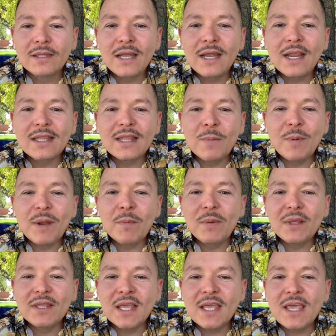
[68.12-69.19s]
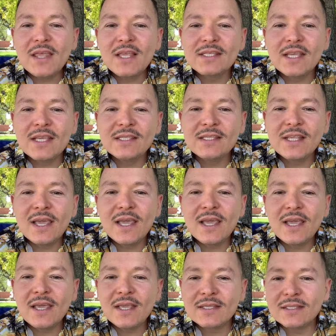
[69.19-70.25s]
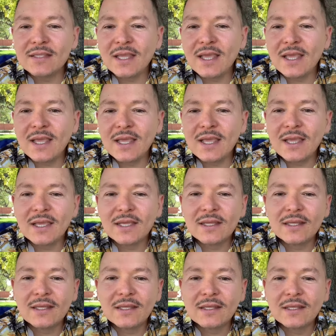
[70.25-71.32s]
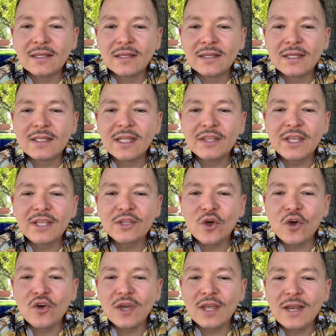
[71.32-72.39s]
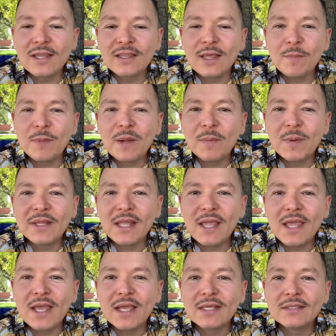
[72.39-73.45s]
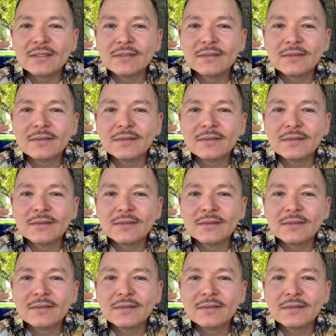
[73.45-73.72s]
Denle tapa a la pantalla, dice este, este, dice en TikTok que le den tapa a la pantalla.